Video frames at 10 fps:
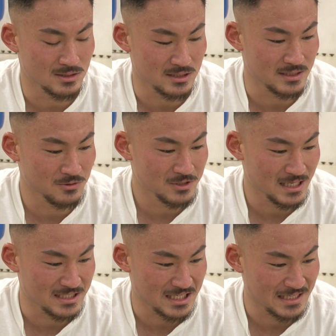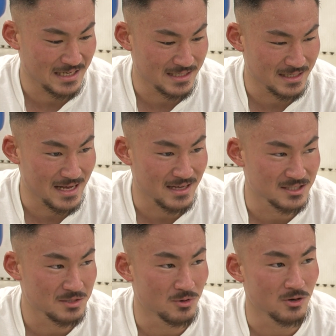うですね、手応えしかないんで、
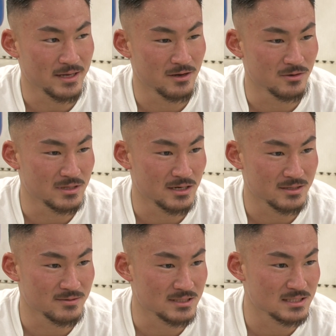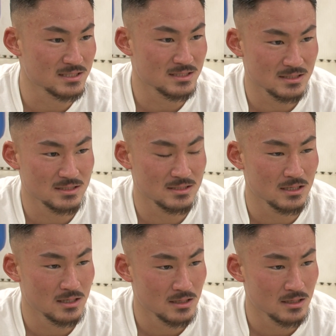次も KO を狙ってます。